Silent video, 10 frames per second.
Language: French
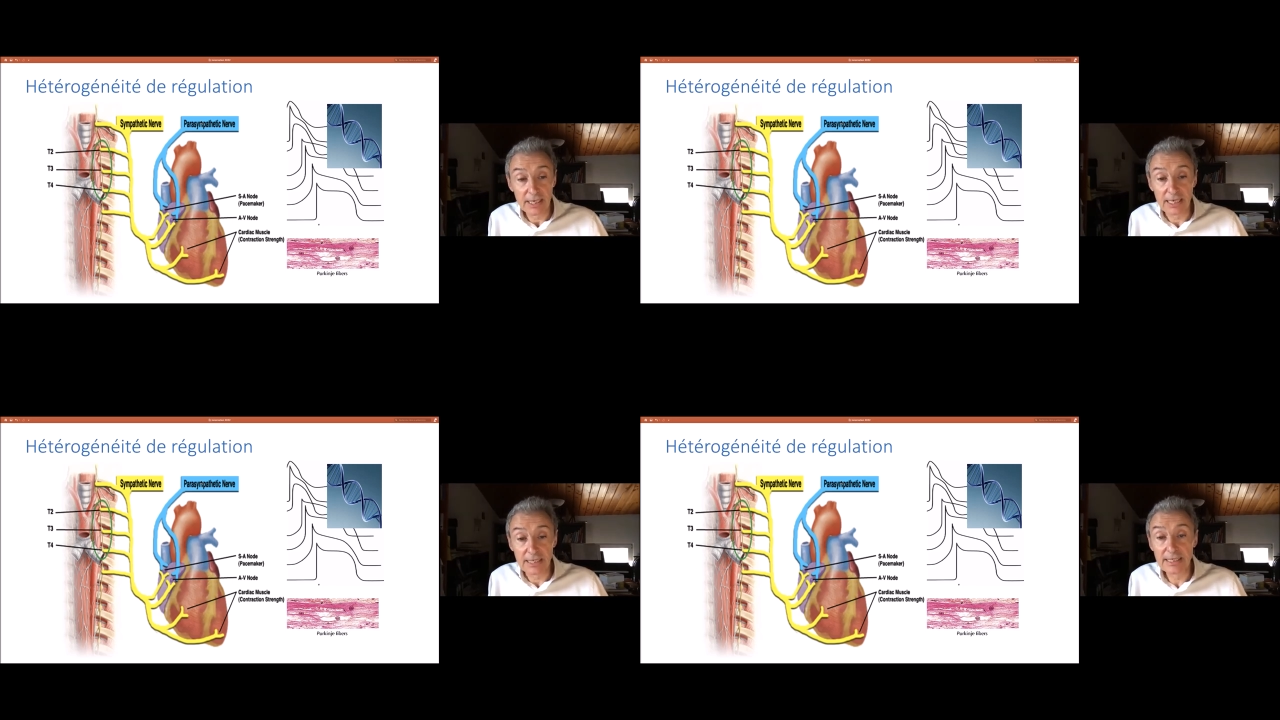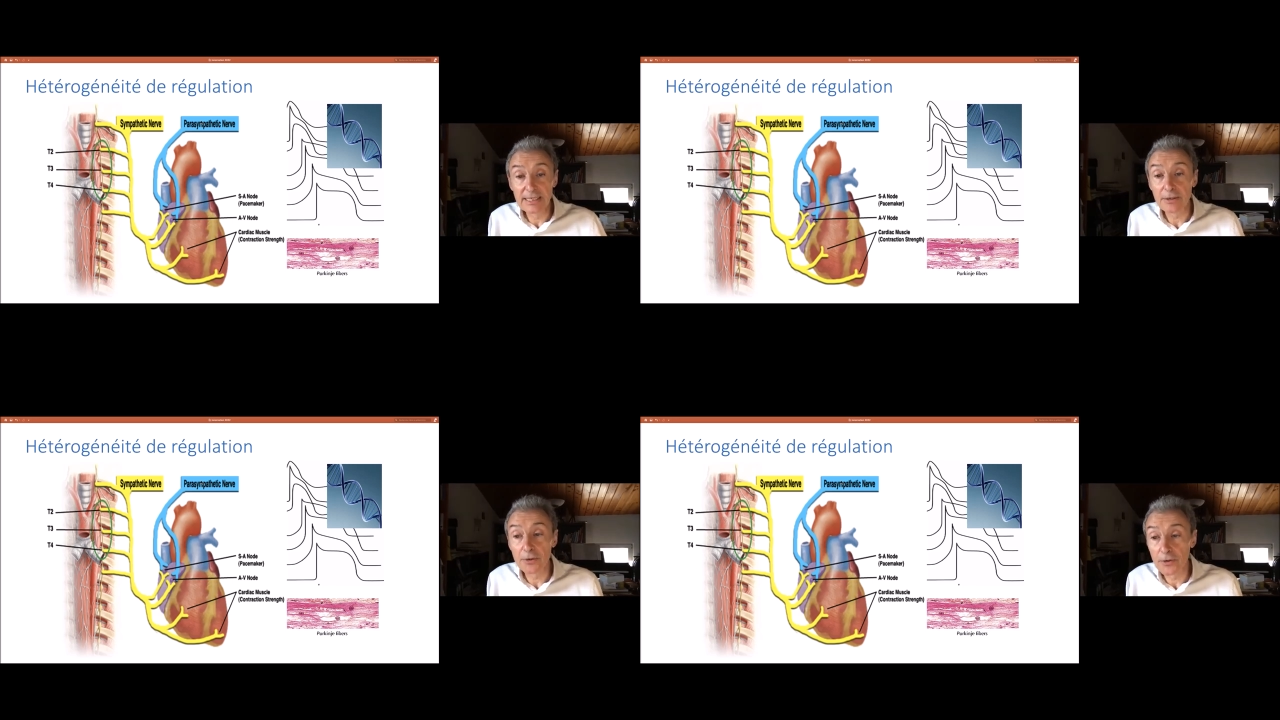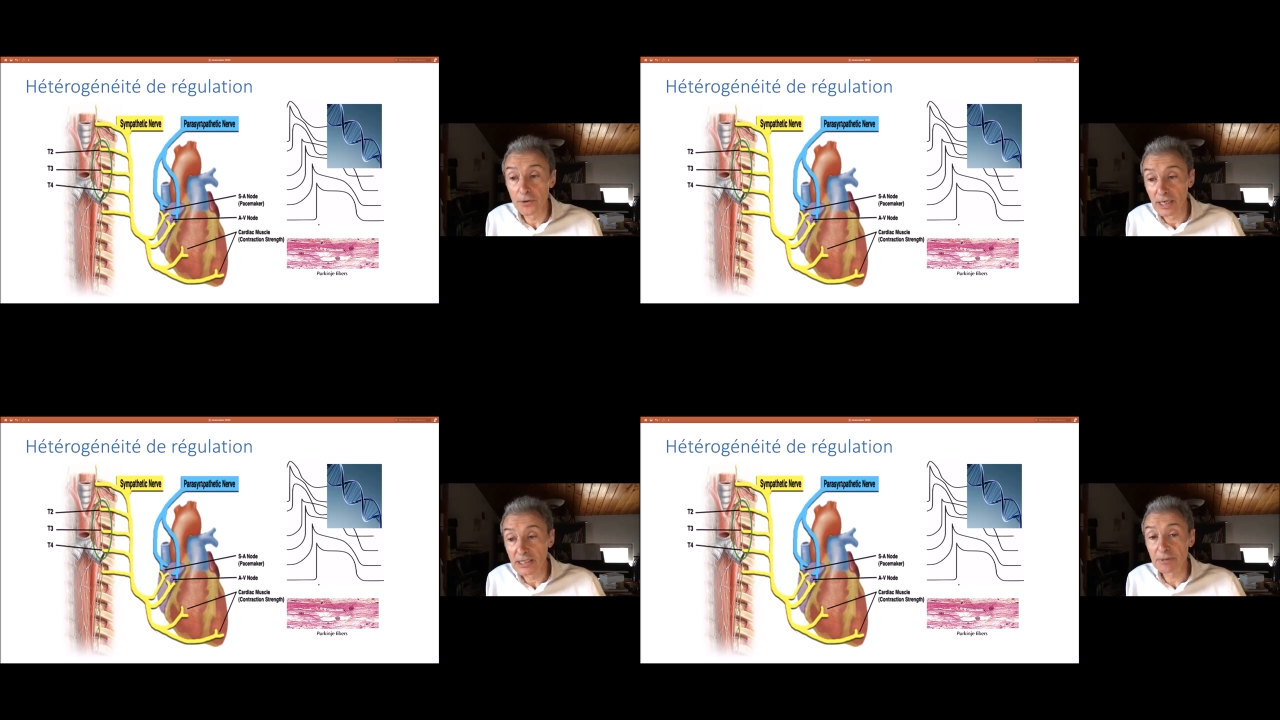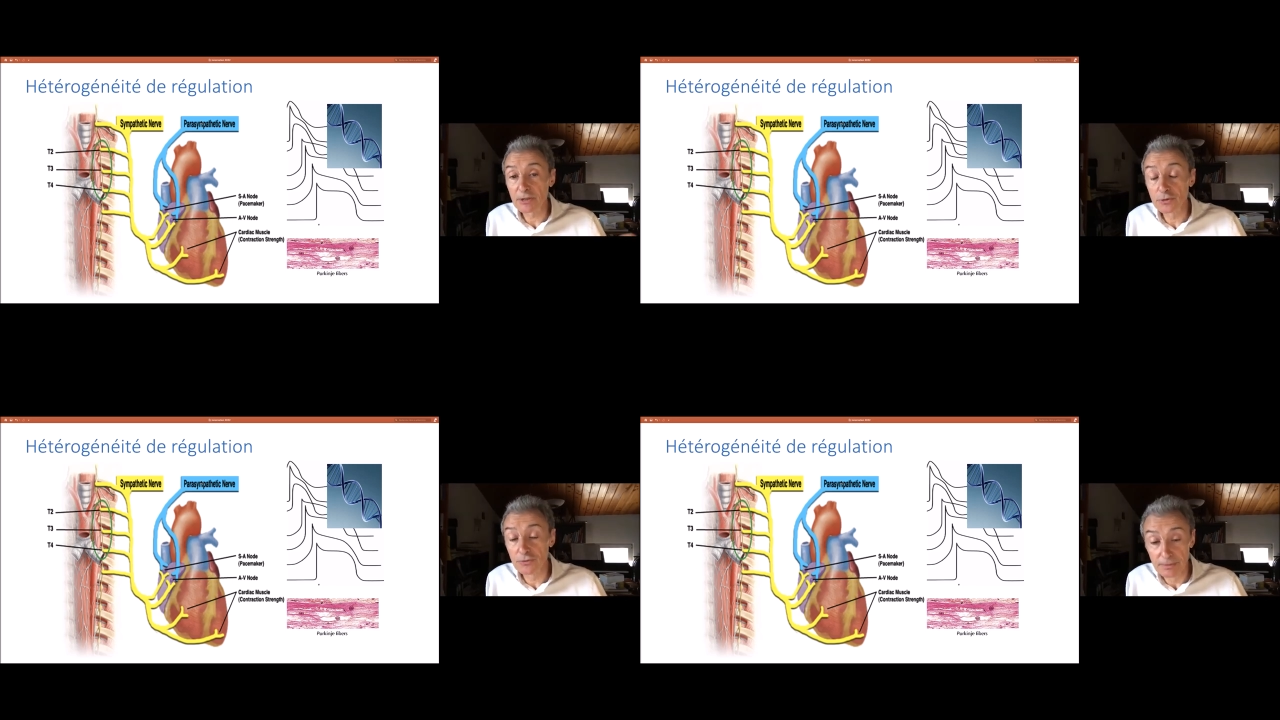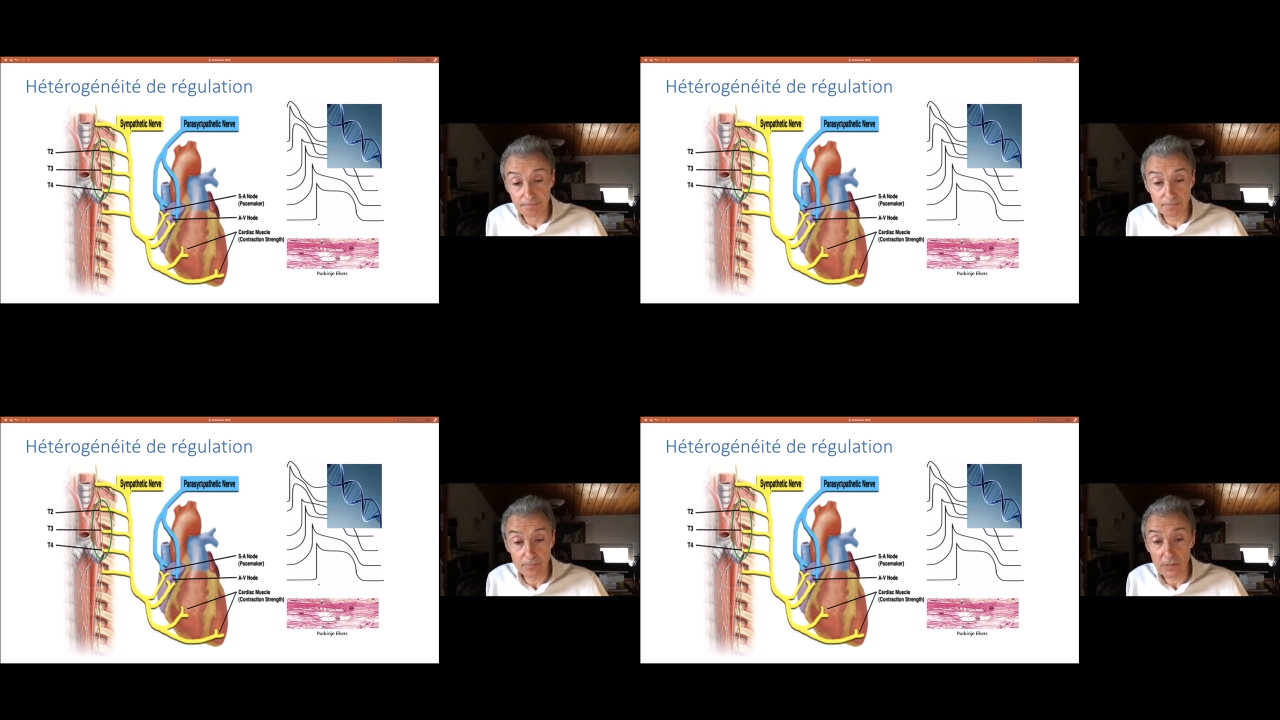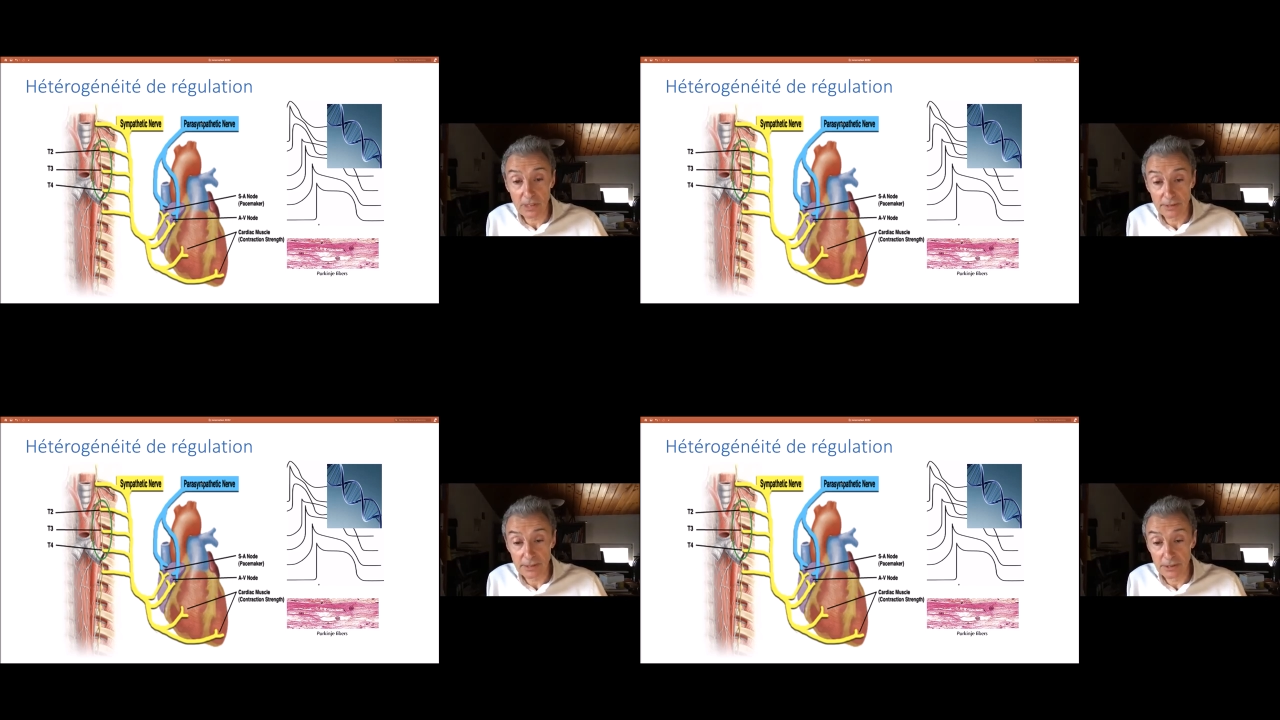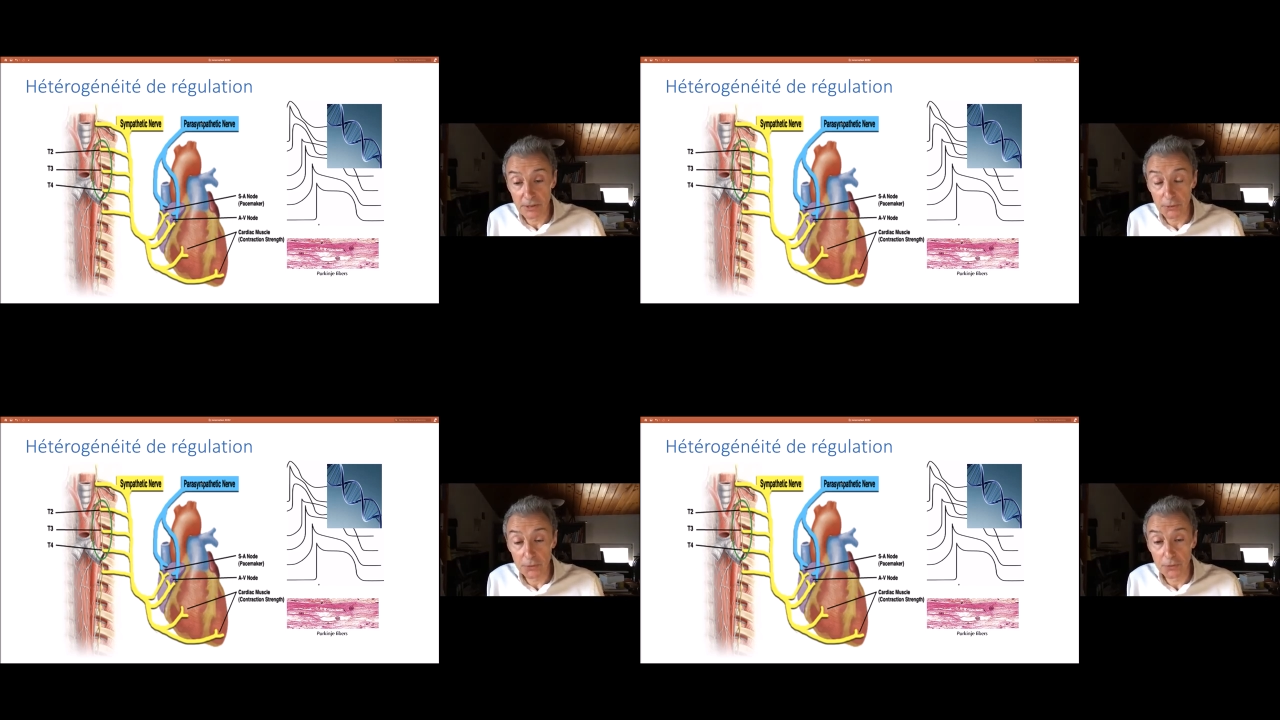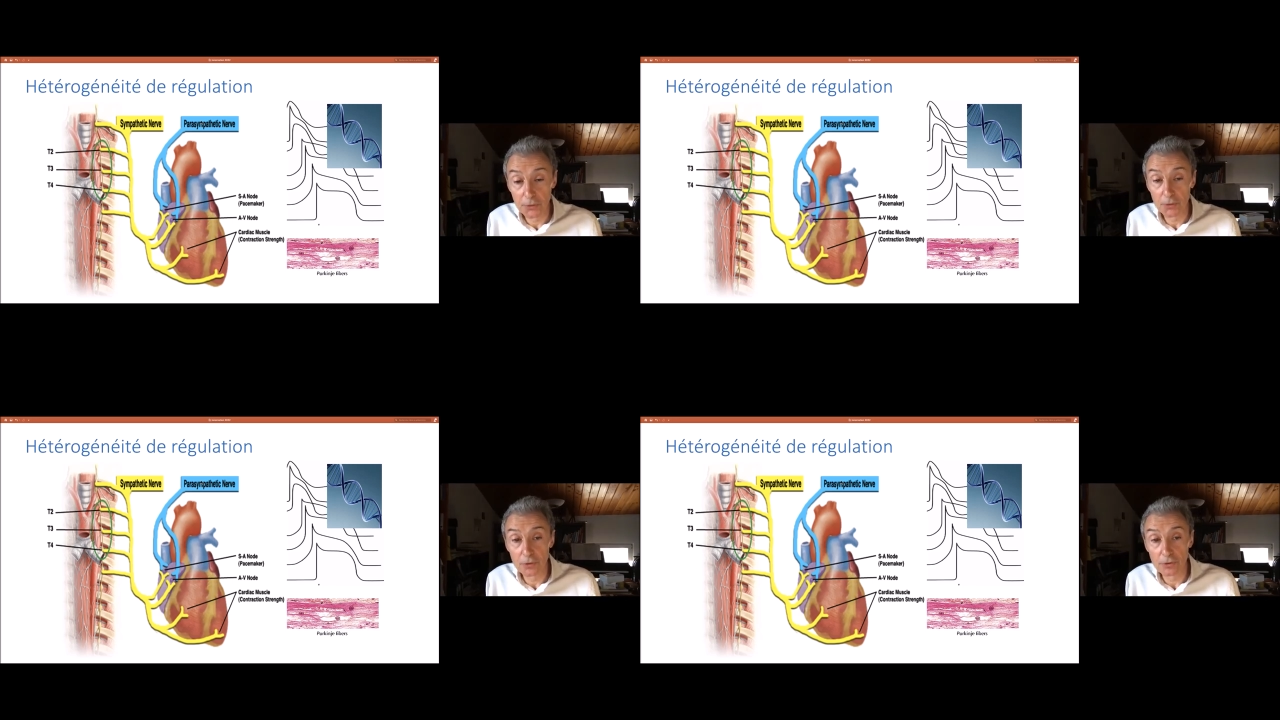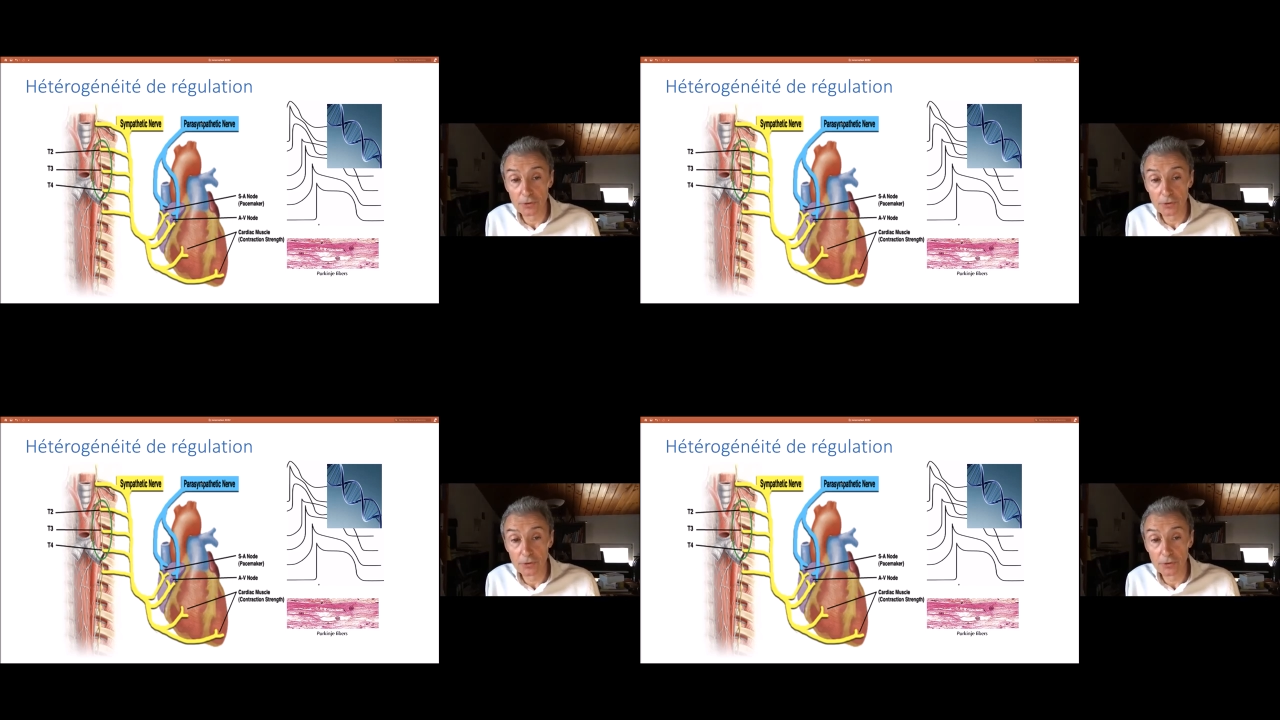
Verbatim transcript: est lié euh, à l'espérance de vie. C'est-à-dire que